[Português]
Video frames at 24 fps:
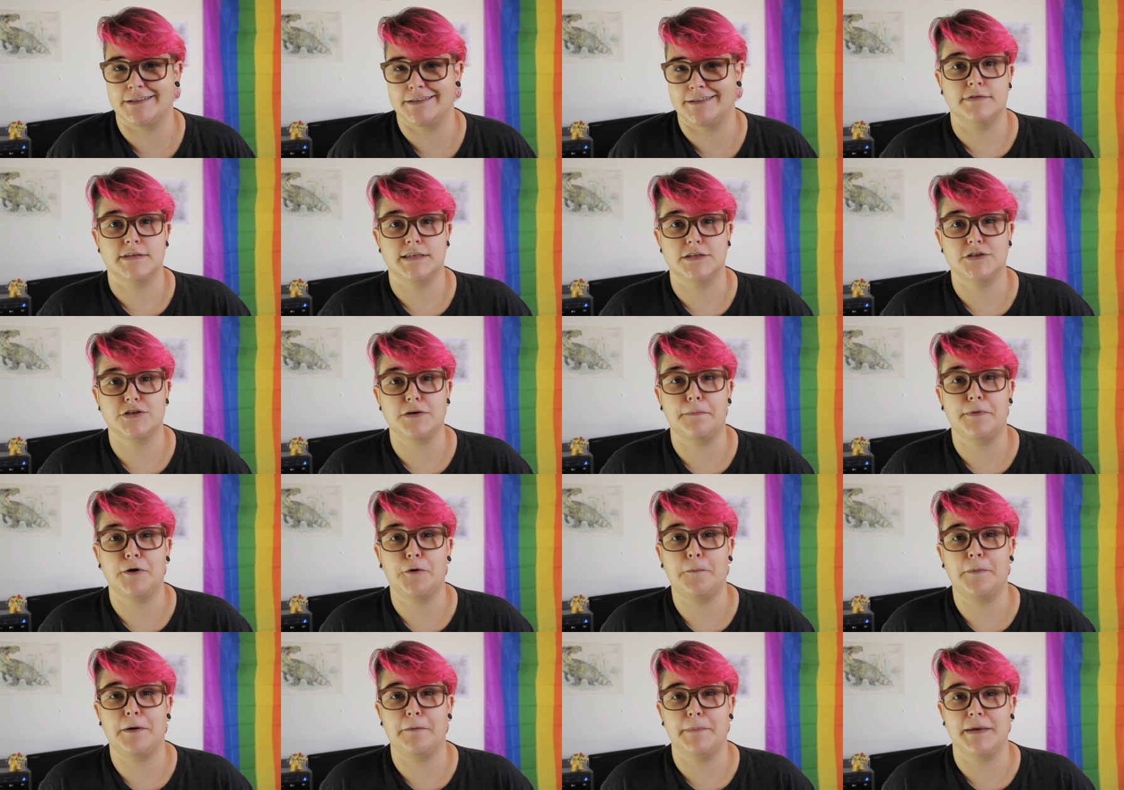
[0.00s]
Você já
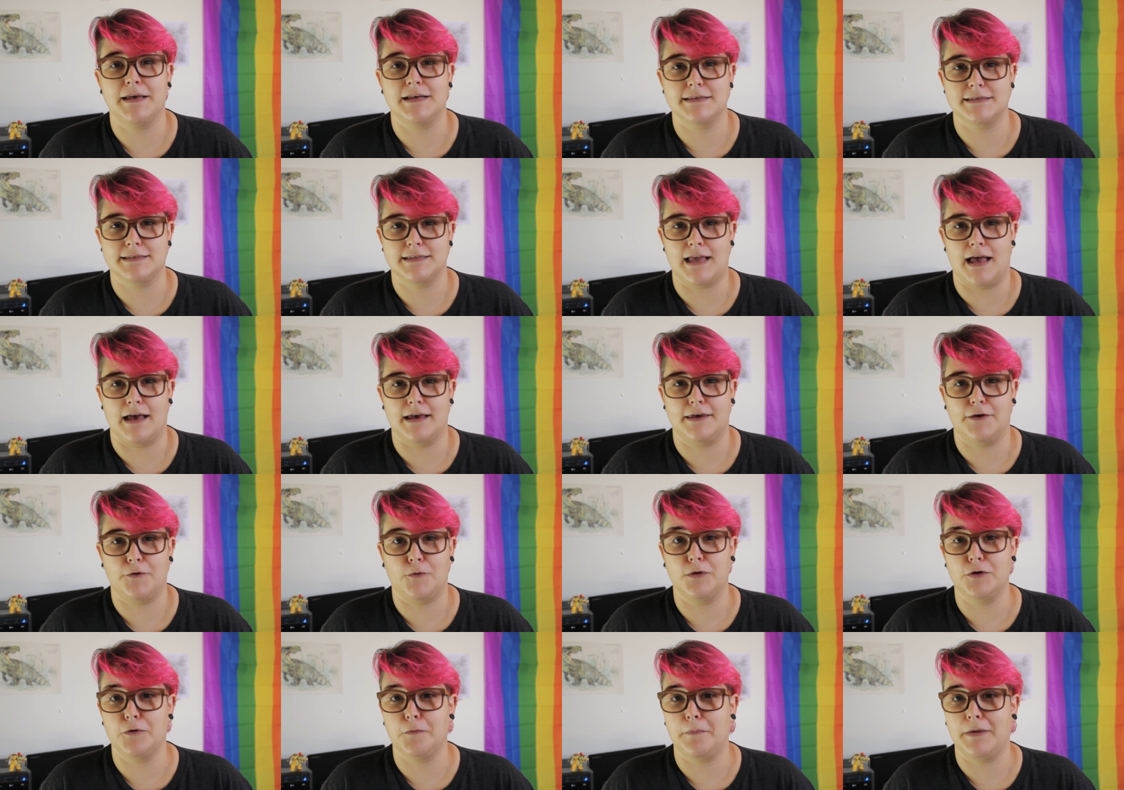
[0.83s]
parou para pensar que
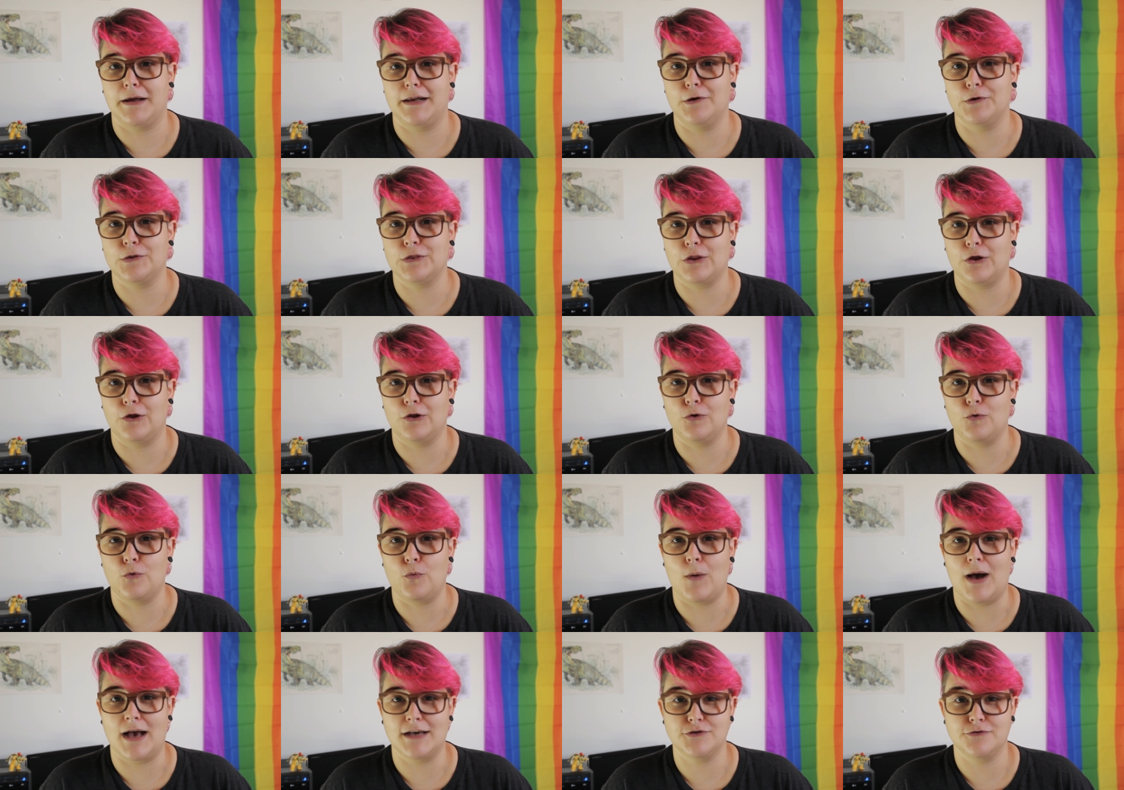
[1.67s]
quando o
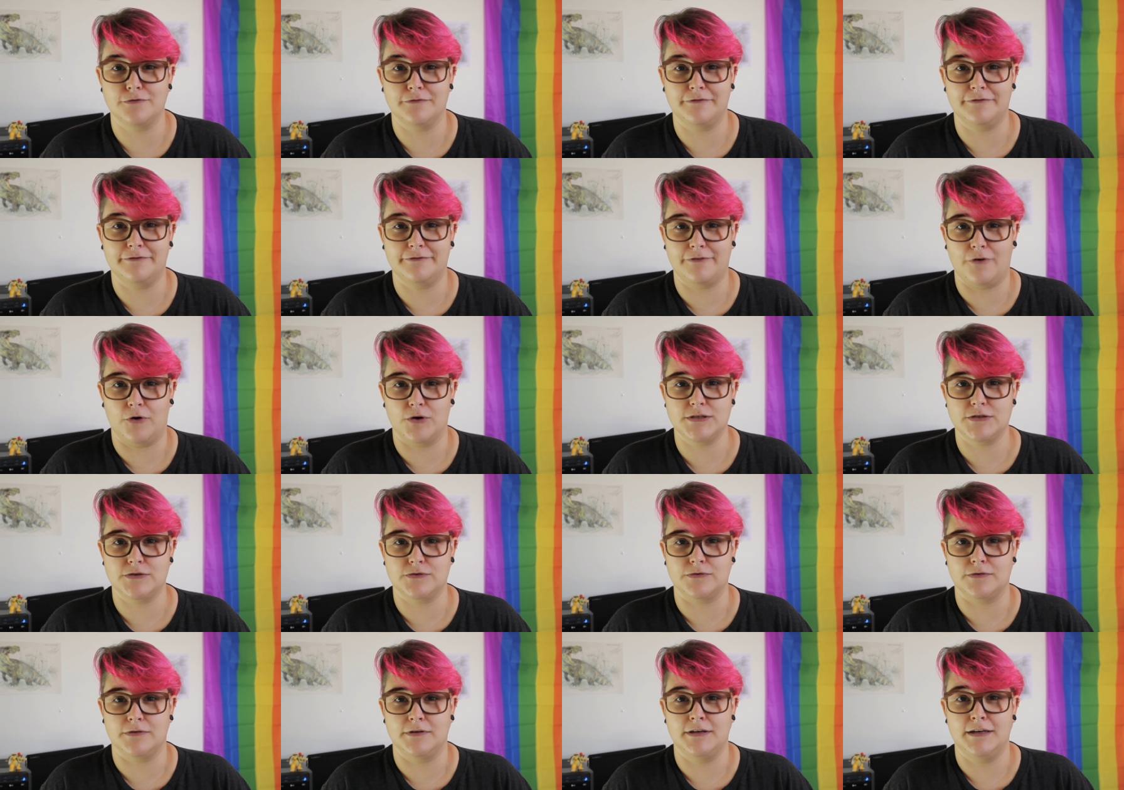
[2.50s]
paleontólogo acha um
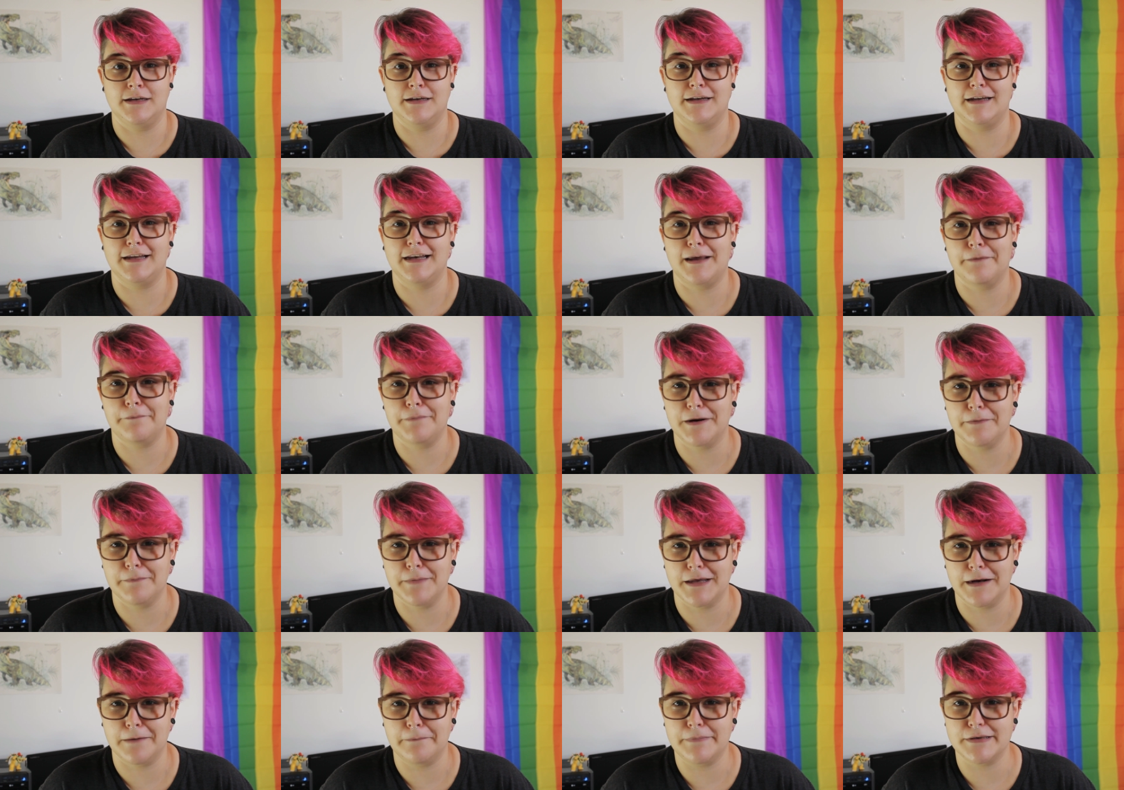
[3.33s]
fóssil, ele é a
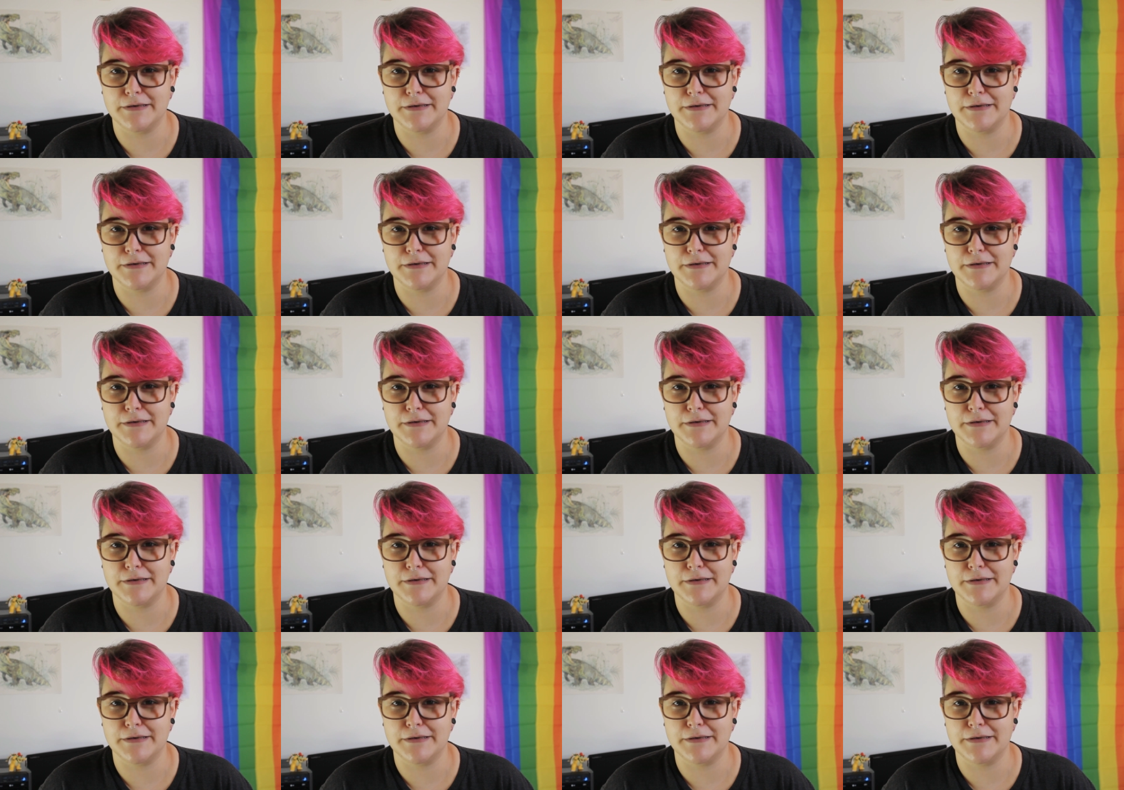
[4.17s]
primeira